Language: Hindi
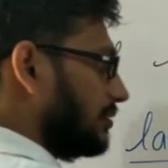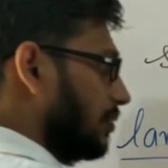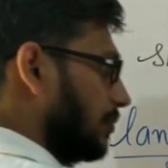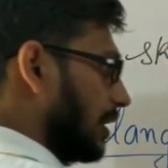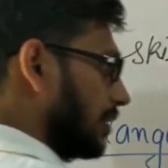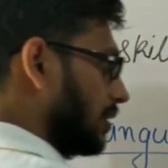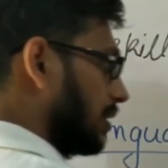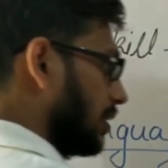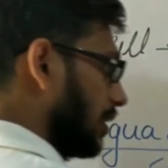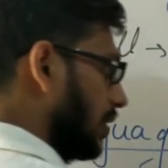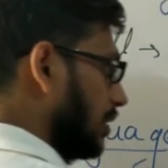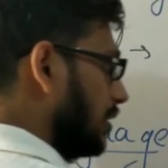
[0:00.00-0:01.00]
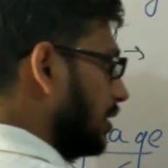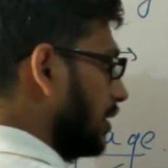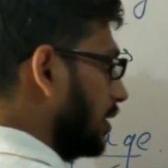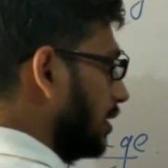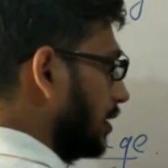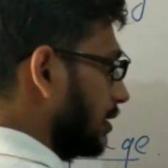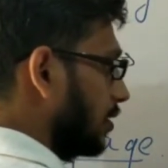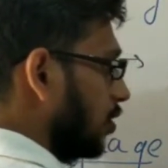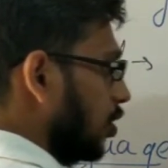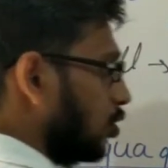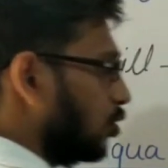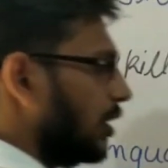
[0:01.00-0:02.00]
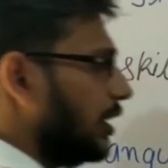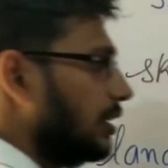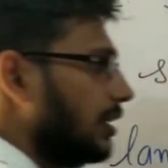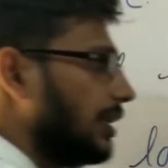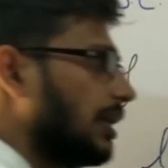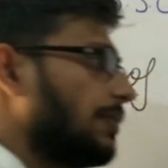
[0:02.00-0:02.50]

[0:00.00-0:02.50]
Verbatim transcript: जब हम बात करते हैं हिंदी के लिए तो हिंदी के